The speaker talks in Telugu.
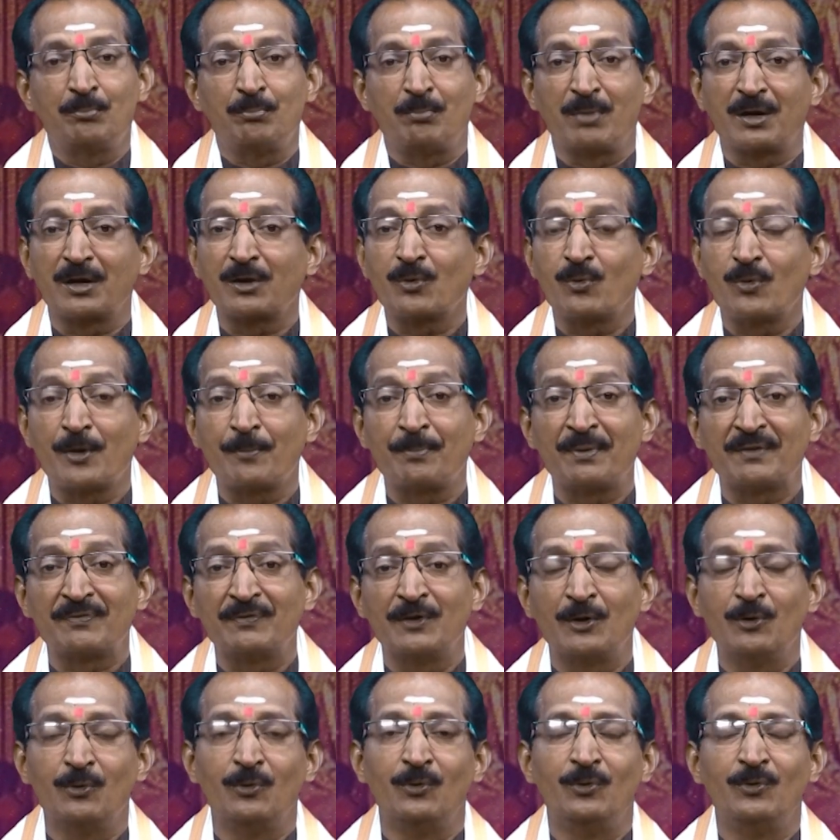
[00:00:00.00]
మనం కూడా
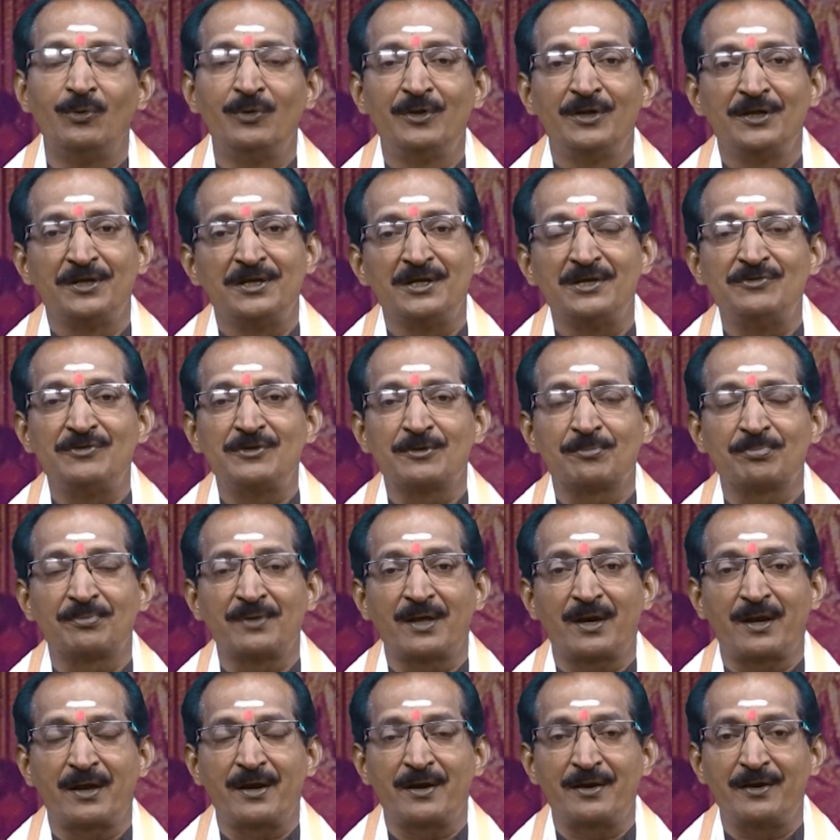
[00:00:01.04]
పెద్దలు ఏం
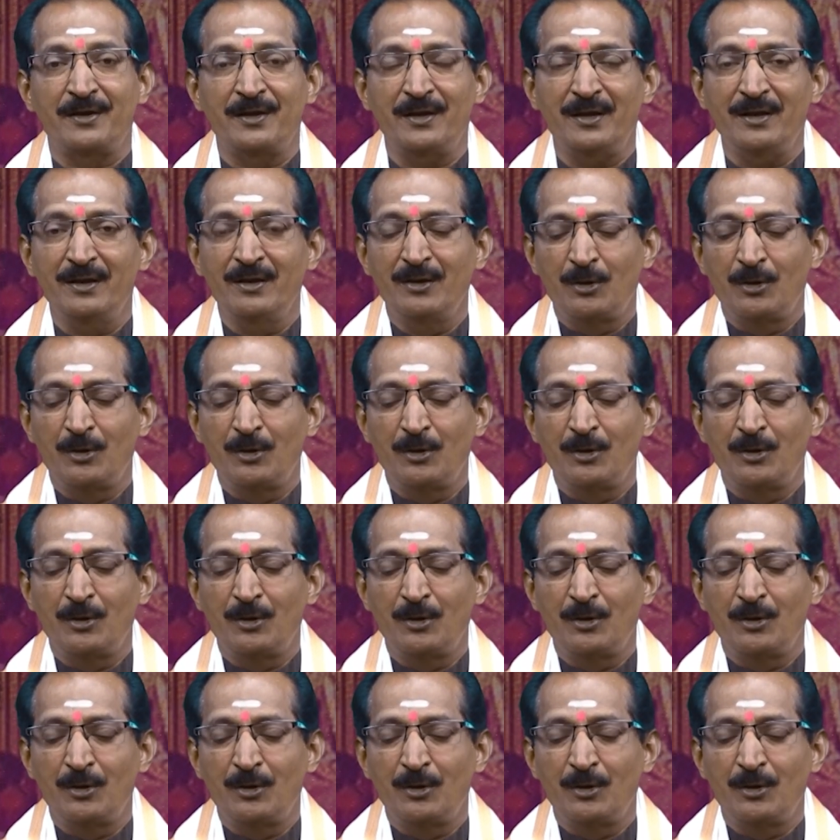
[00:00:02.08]
చెప్తారా అంటే